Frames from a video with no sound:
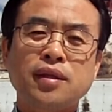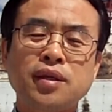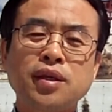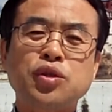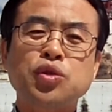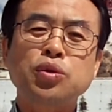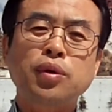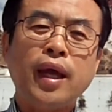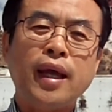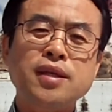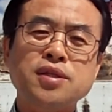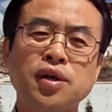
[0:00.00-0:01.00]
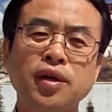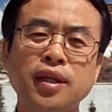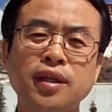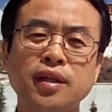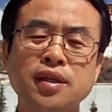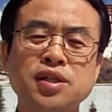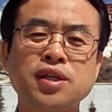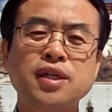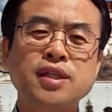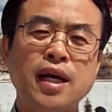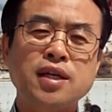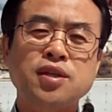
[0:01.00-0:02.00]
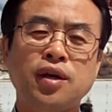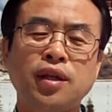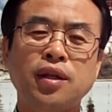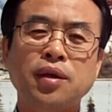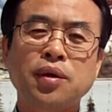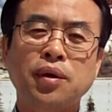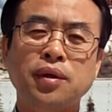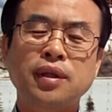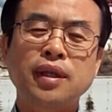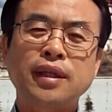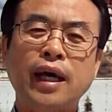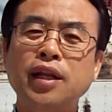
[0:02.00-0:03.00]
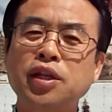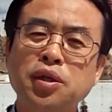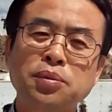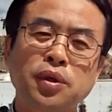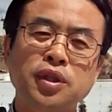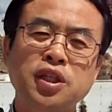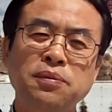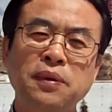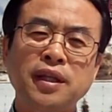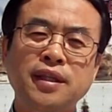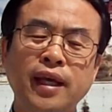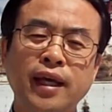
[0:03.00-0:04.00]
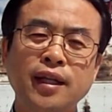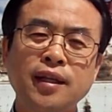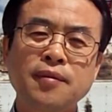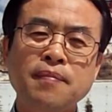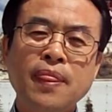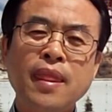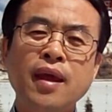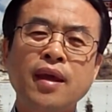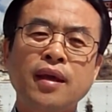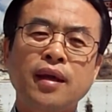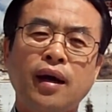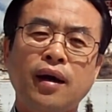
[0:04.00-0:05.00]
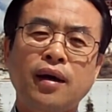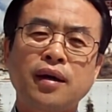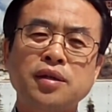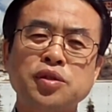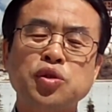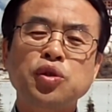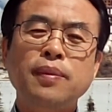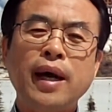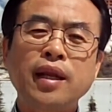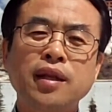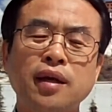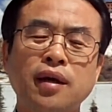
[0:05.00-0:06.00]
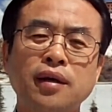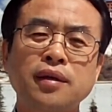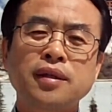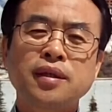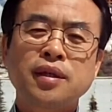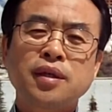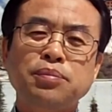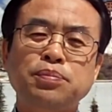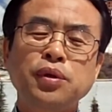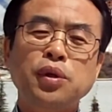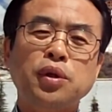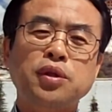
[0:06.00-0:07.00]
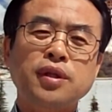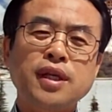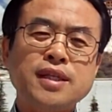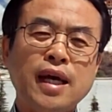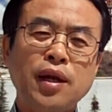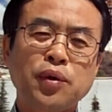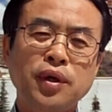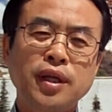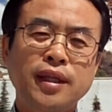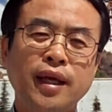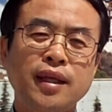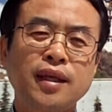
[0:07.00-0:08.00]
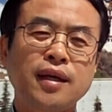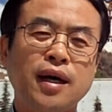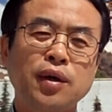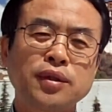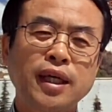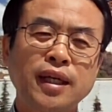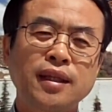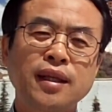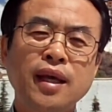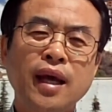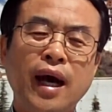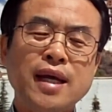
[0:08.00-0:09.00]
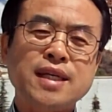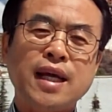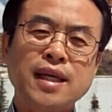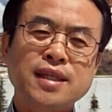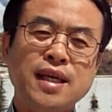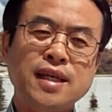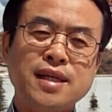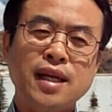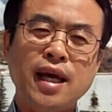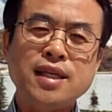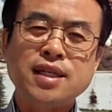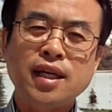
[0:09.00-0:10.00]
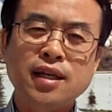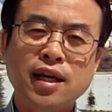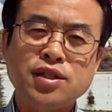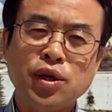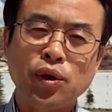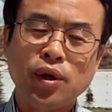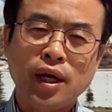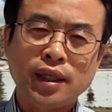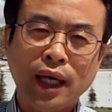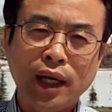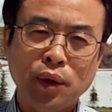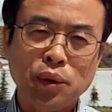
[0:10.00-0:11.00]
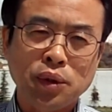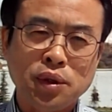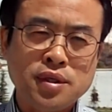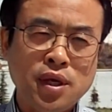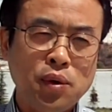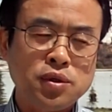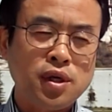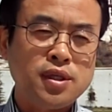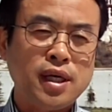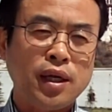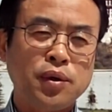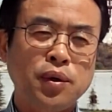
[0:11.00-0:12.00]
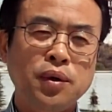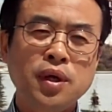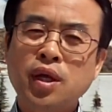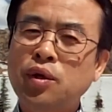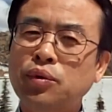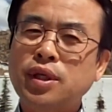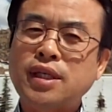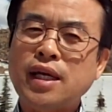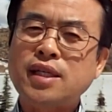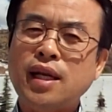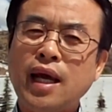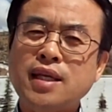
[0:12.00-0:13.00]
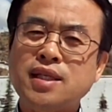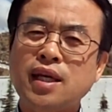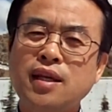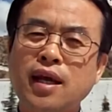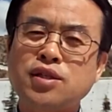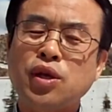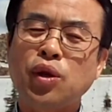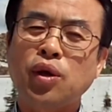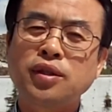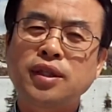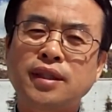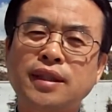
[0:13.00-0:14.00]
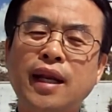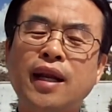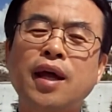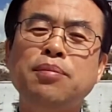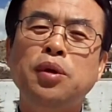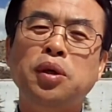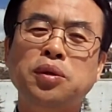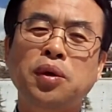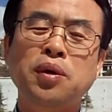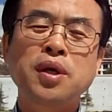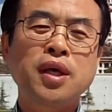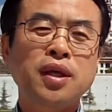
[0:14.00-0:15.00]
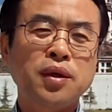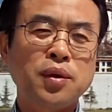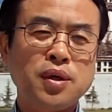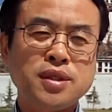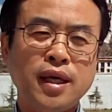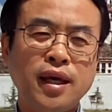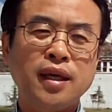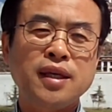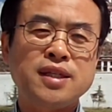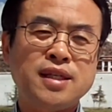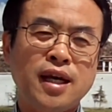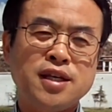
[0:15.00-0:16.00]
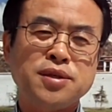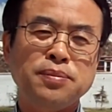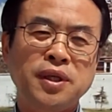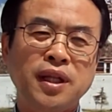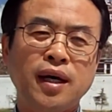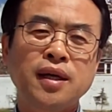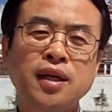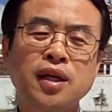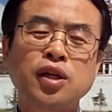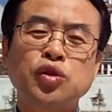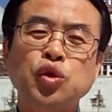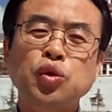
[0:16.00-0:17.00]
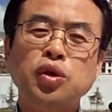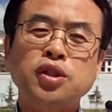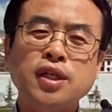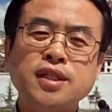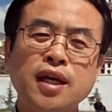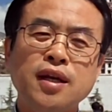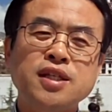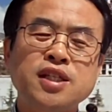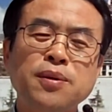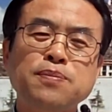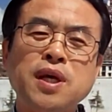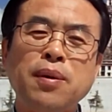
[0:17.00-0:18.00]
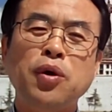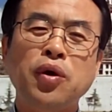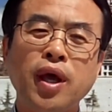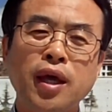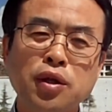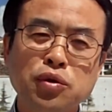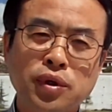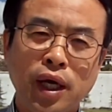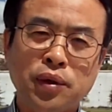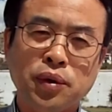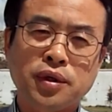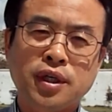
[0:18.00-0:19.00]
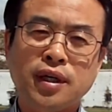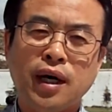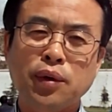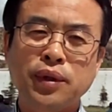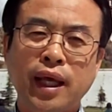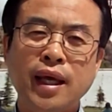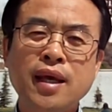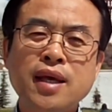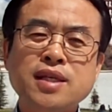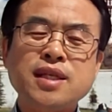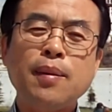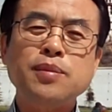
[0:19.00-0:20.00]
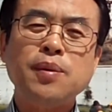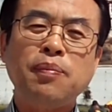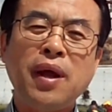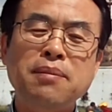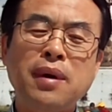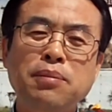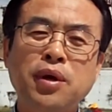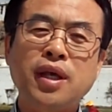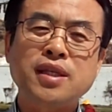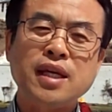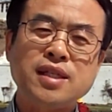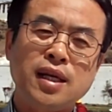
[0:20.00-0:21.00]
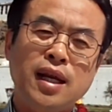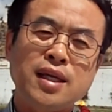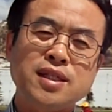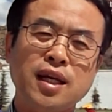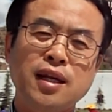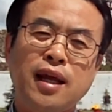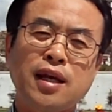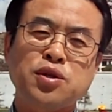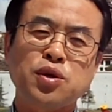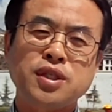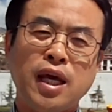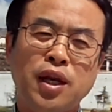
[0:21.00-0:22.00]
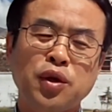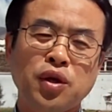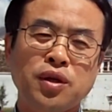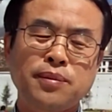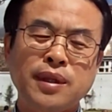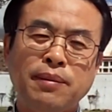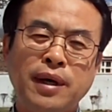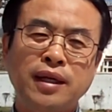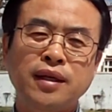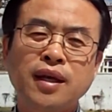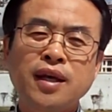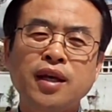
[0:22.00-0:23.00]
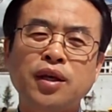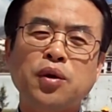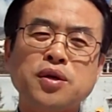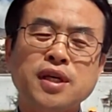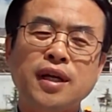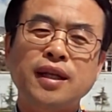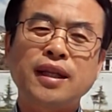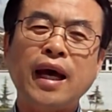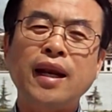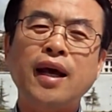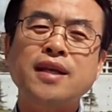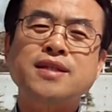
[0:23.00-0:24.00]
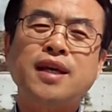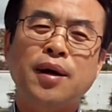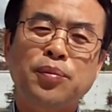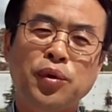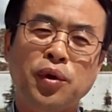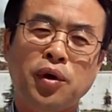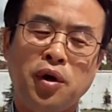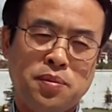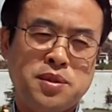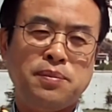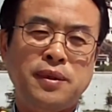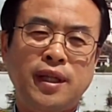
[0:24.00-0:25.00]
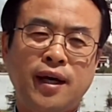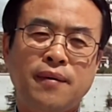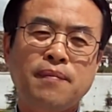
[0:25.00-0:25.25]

이 중국의 한 성인 시장성인 뭐 그 다른 이름으로 티베트에는 어, 수많은 어, 불교도들이 살고 있는데 이 가운데는 아직까지 제7난식일 예수령교회가 단한 곳도 세워져 있지 않고 우리 제7난식일 예수령교인들은 단 한 명도 이곳에 있지 않습니다. 중국 전체에는 13억의 인구가 있고 그 가운데 38만 명이 제7난식일 예수 재림교인입니다만은 이곳에는 단 한 사람도 없습니다.